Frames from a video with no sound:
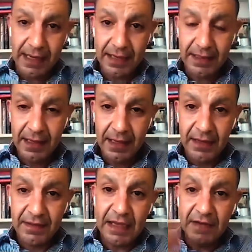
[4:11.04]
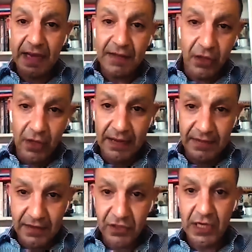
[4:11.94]
yer
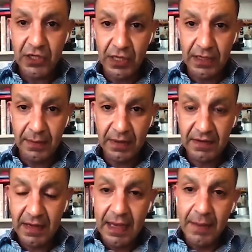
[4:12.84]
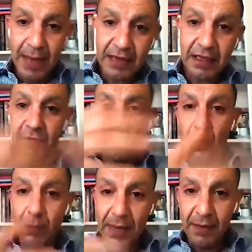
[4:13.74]
decentralized exchange dediğimiz merkezi
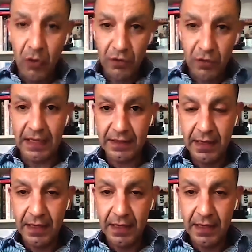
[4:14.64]
olmayan borsalar.